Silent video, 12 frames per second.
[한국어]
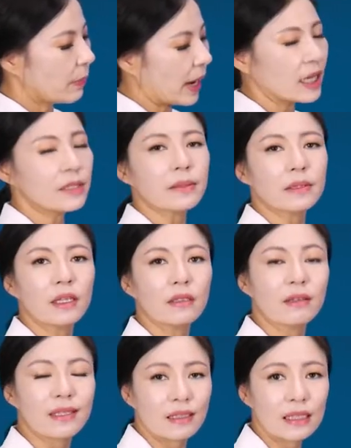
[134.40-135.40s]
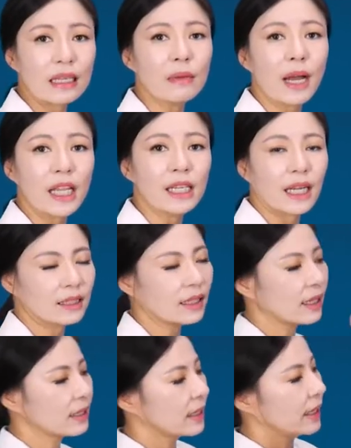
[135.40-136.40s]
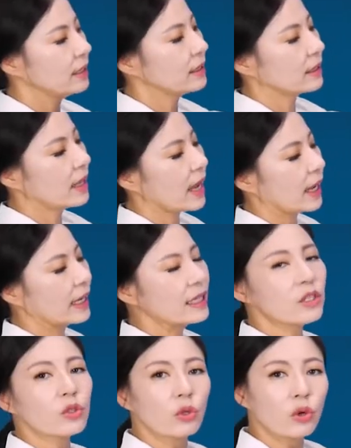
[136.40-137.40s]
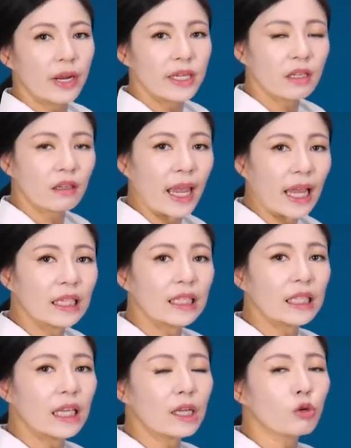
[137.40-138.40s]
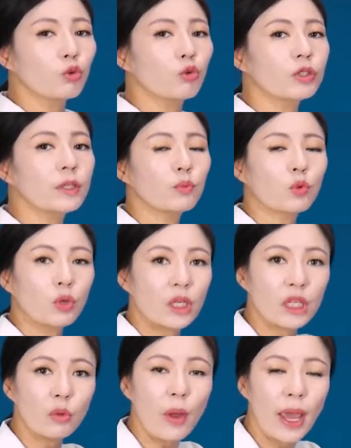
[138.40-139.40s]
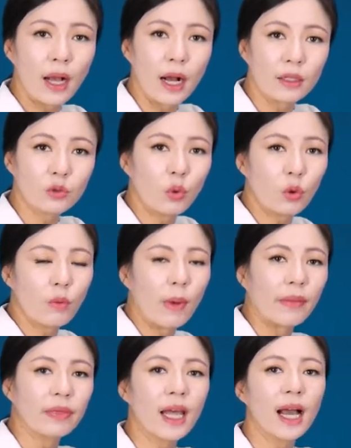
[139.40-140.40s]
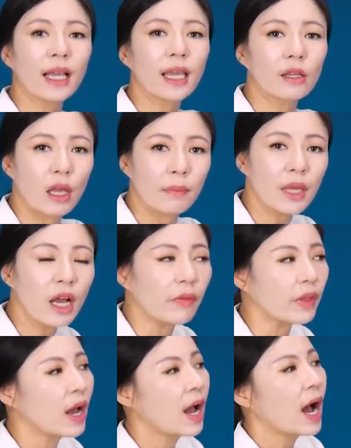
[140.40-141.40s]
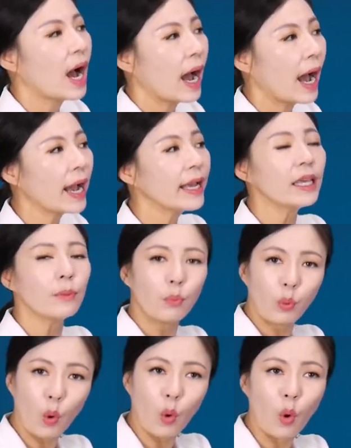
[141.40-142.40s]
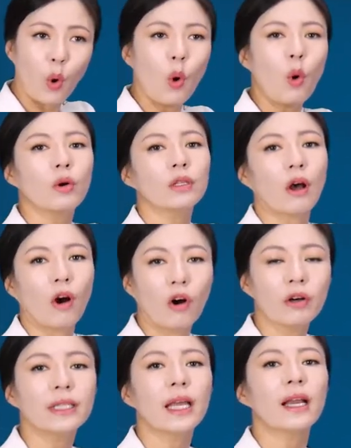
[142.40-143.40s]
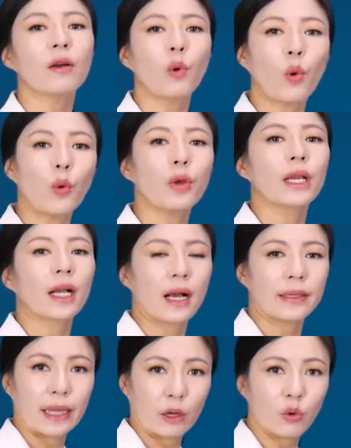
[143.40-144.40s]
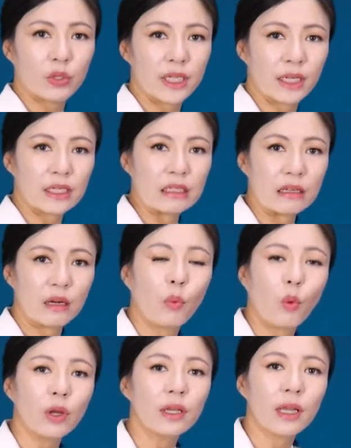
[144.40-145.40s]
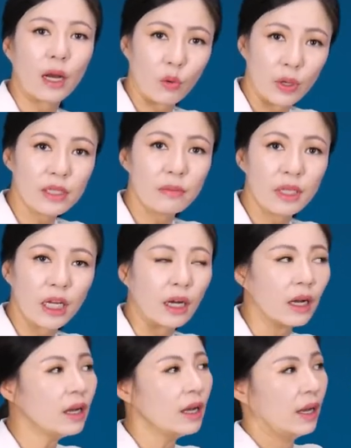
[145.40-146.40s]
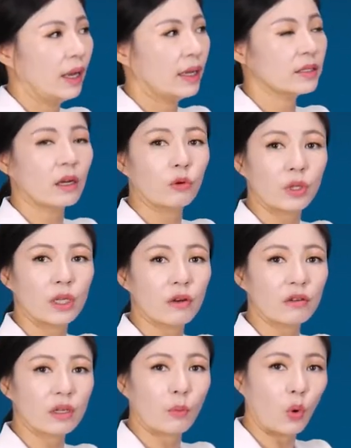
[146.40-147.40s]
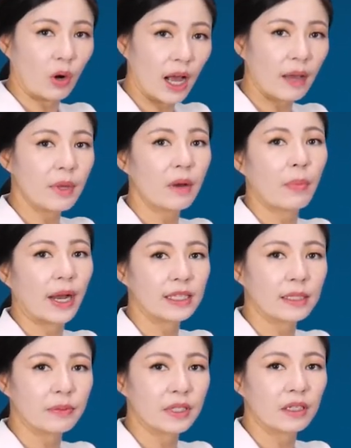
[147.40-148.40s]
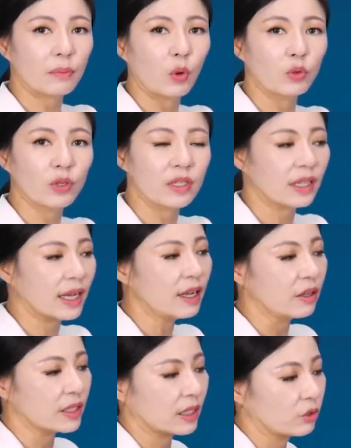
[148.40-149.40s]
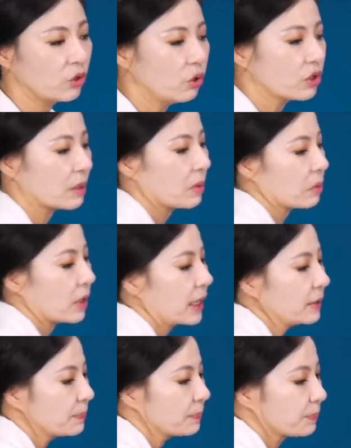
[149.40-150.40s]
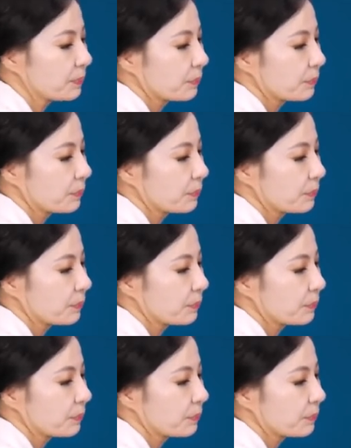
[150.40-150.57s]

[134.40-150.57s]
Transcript: 바이세스탠더에서 특히 많이 나타나다 했는데 인수너레이션 앵글이 90도 이외의 각도로 만나게 되면 하이포 혹은 언에코익한 에코제니시티를 지 보인다고 했습니다. 해서 우리는 여기서 뭘 하면 바이셉스를 볼 수 있을까요? 제가 듀얼로 잡아볼까요?